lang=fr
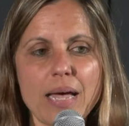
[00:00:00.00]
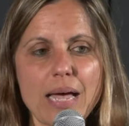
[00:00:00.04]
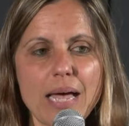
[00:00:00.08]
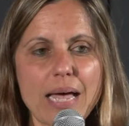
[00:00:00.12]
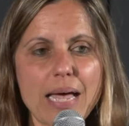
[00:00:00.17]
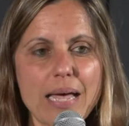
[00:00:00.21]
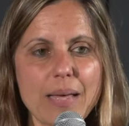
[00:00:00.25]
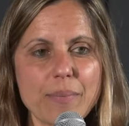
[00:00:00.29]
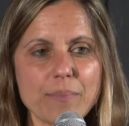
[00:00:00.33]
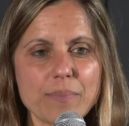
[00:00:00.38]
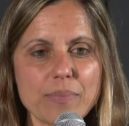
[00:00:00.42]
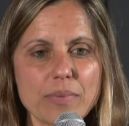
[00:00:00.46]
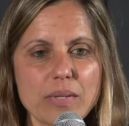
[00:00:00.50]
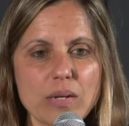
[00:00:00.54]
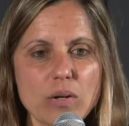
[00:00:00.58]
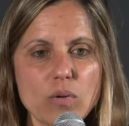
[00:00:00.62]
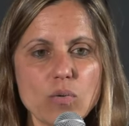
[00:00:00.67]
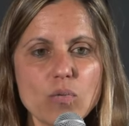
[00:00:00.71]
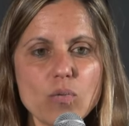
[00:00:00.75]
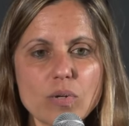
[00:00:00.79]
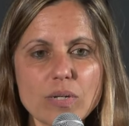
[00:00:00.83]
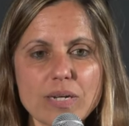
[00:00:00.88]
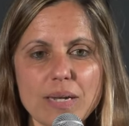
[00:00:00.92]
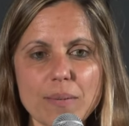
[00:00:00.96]
euh,
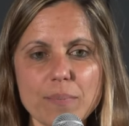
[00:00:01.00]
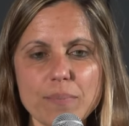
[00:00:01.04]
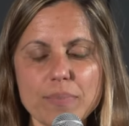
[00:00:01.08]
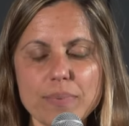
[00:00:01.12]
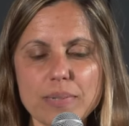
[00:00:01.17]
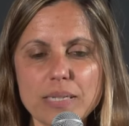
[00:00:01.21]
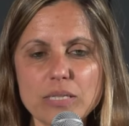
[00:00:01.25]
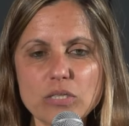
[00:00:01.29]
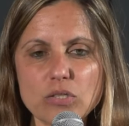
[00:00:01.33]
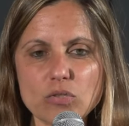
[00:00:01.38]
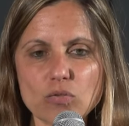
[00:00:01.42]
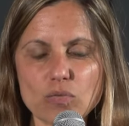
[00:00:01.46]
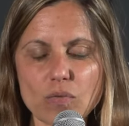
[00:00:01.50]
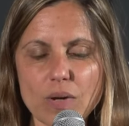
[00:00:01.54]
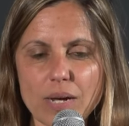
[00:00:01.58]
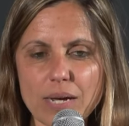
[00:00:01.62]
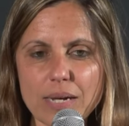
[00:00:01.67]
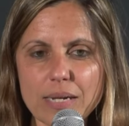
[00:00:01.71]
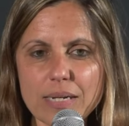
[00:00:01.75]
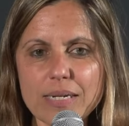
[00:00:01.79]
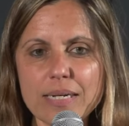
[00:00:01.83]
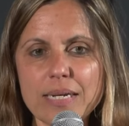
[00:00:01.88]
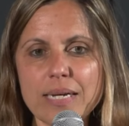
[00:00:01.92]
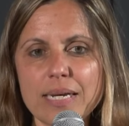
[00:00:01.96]
où on a
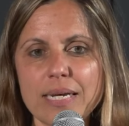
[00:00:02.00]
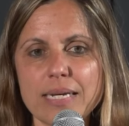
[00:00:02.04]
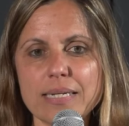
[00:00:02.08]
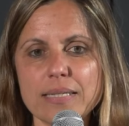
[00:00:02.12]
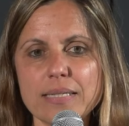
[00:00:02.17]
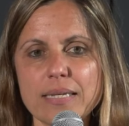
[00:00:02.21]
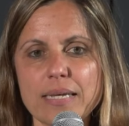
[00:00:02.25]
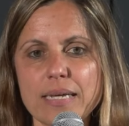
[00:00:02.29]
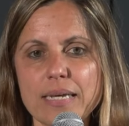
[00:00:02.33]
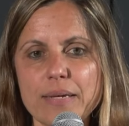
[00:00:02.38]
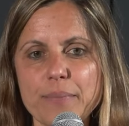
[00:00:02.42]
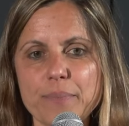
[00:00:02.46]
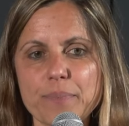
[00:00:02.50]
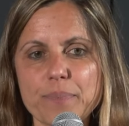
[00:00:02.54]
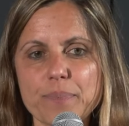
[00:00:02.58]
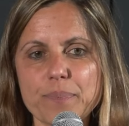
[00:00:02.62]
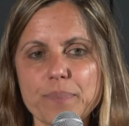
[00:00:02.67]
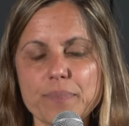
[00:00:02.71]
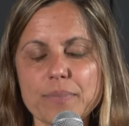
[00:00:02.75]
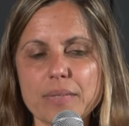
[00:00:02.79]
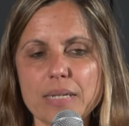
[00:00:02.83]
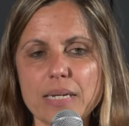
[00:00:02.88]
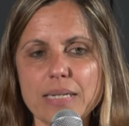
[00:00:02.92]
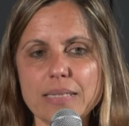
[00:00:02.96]
besoin
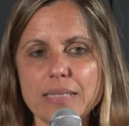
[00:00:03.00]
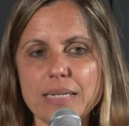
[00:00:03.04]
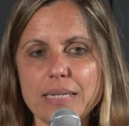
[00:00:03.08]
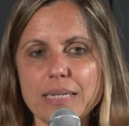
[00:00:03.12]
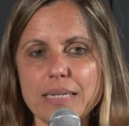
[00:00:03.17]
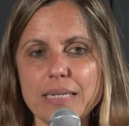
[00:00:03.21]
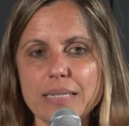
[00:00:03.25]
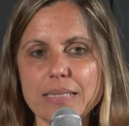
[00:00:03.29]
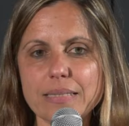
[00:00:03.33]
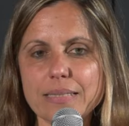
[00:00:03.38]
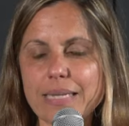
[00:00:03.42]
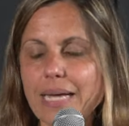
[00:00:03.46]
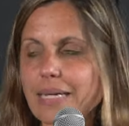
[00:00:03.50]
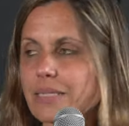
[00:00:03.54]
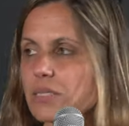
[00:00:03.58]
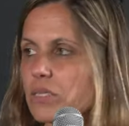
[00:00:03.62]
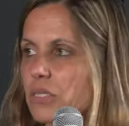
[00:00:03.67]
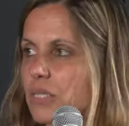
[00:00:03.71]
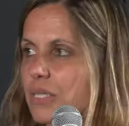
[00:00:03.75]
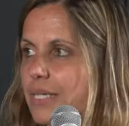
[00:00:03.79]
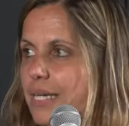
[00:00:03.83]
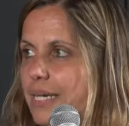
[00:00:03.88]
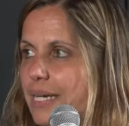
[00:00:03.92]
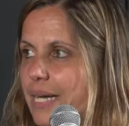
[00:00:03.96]
des
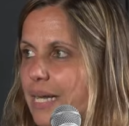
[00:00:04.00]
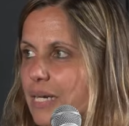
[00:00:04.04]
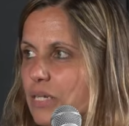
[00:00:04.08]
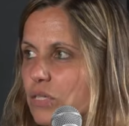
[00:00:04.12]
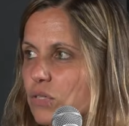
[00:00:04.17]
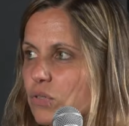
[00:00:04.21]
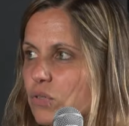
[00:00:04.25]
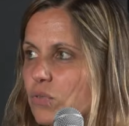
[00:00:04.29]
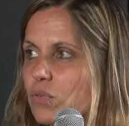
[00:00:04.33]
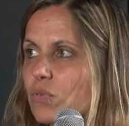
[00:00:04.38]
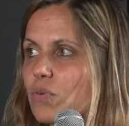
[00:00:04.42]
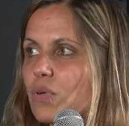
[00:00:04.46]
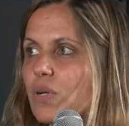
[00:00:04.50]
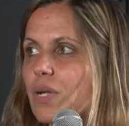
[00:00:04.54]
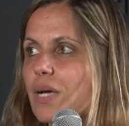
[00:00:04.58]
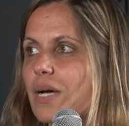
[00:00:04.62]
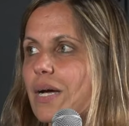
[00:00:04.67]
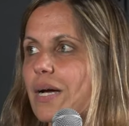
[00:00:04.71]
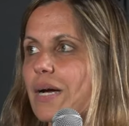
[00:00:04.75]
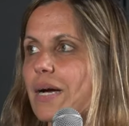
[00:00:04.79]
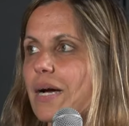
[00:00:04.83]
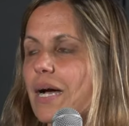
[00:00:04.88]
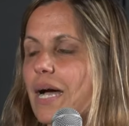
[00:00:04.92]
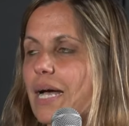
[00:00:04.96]
tâches de calcul
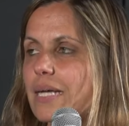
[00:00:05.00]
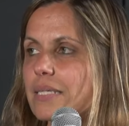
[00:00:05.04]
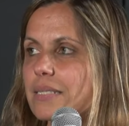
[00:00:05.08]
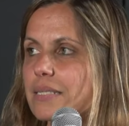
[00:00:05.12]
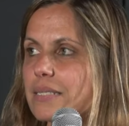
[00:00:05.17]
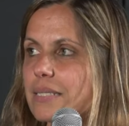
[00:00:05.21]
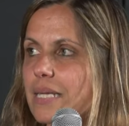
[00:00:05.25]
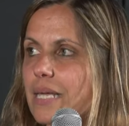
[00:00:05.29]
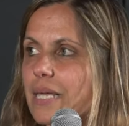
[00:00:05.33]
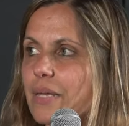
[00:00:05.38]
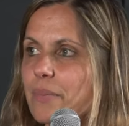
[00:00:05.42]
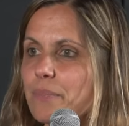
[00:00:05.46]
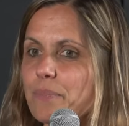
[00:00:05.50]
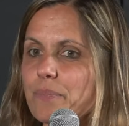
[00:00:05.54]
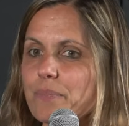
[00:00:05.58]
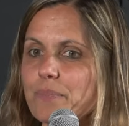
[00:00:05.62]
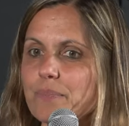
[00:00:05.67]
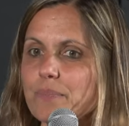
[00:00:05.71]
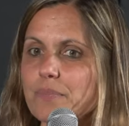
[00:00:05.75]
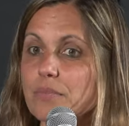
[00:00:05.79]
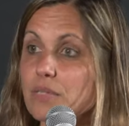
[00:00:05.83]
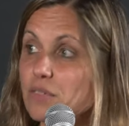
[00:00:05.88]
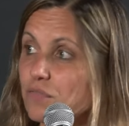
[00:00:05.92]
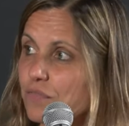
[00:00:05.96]
euh, assez
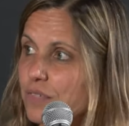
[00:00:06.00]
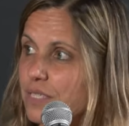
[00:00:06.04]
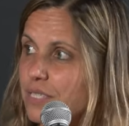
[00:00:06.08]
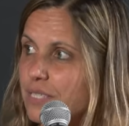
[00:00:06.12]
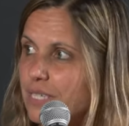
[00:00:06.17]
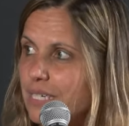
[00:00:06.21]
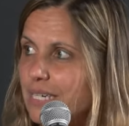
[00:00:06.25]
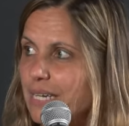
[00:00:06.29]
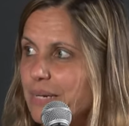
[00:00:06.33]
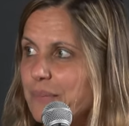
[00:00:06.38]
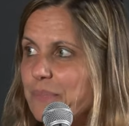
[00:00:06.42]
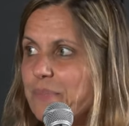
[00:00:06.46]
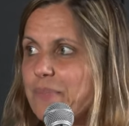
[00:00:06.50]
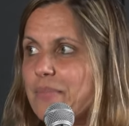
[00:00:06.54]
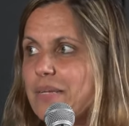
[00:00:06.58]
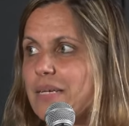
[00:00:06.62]
difficiles.